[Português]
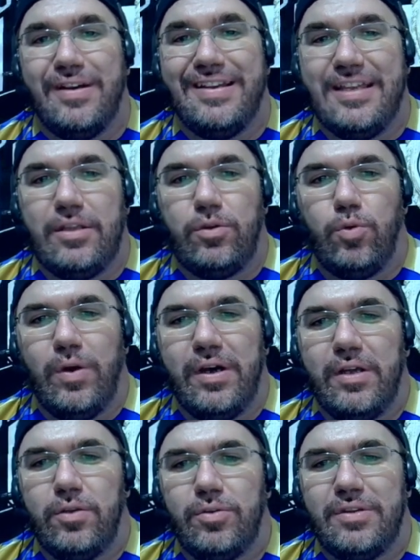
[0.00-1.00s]

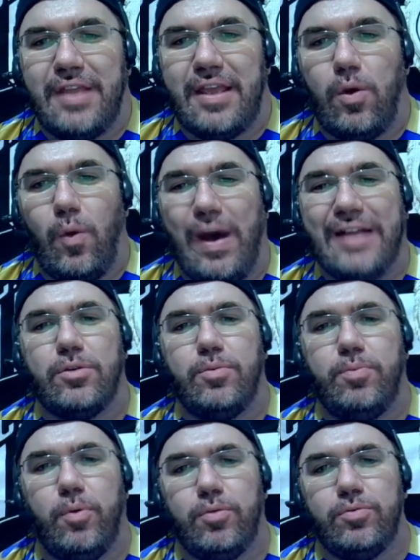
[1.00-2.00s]
Ituano tem quatro
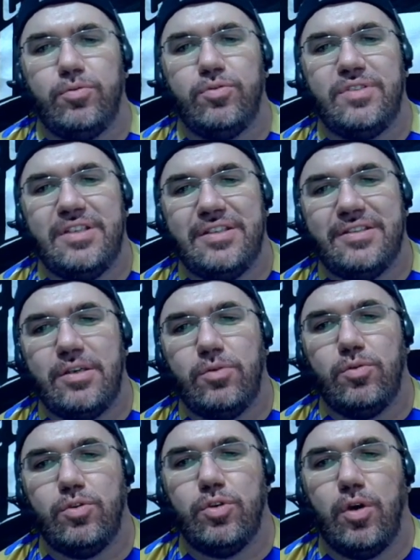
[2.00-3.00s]
pontos em
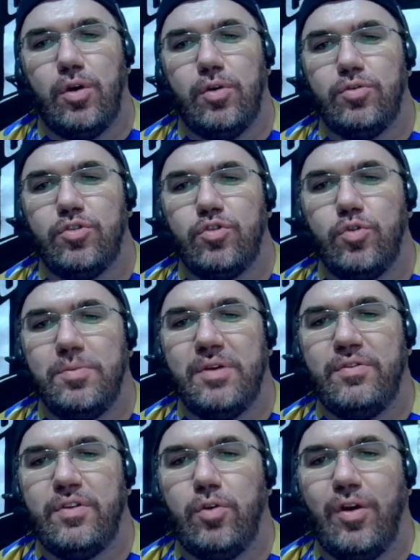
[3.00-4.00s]
cinco jogos, uma
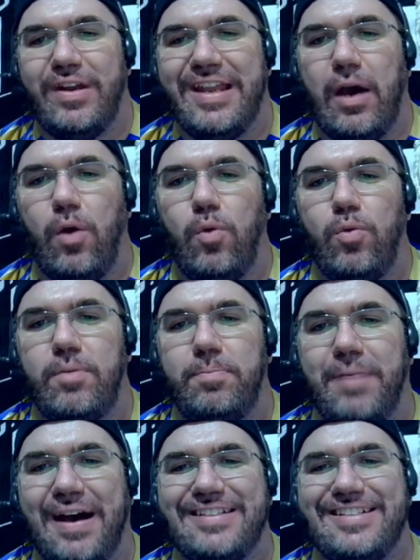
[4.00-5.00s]
vitória, um
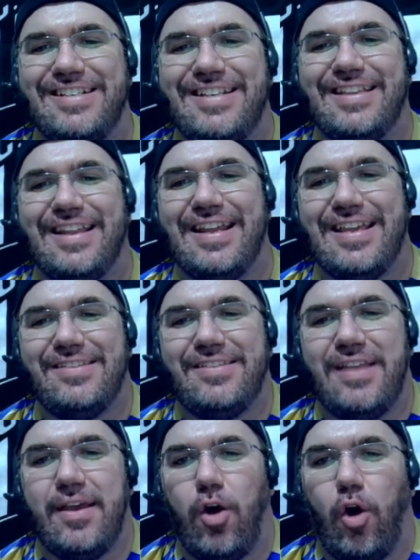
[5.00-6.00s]
empate e três
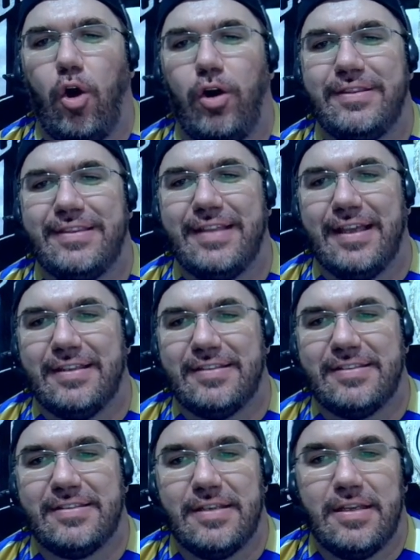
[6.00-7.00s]

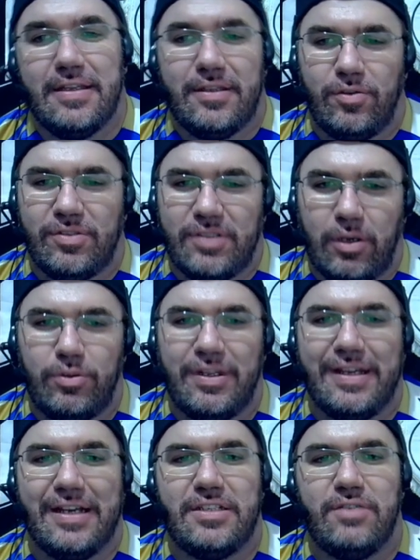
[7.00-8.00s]
derrotas. Tem um saldo
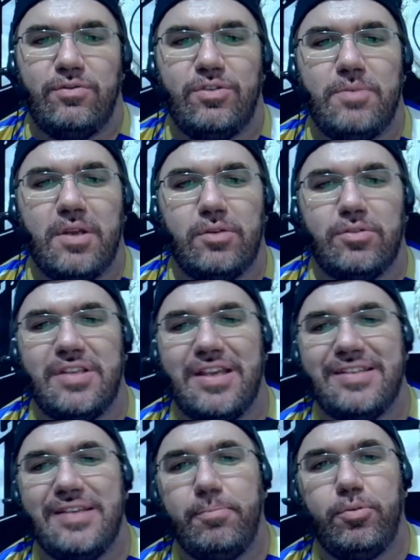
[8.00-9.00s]
negativo de menos
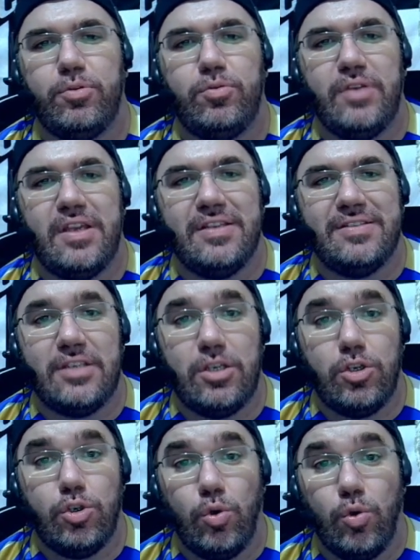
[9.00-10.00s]
seis. A portuguesa
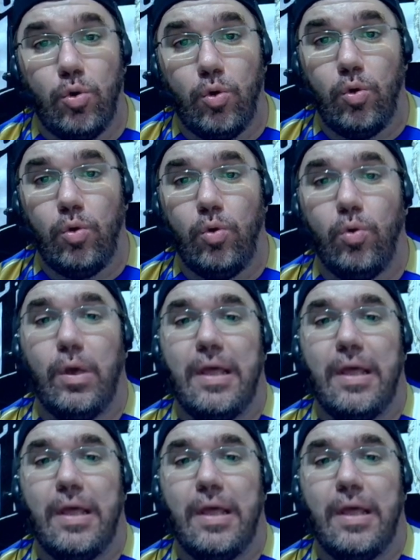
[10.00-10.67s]
que jogou,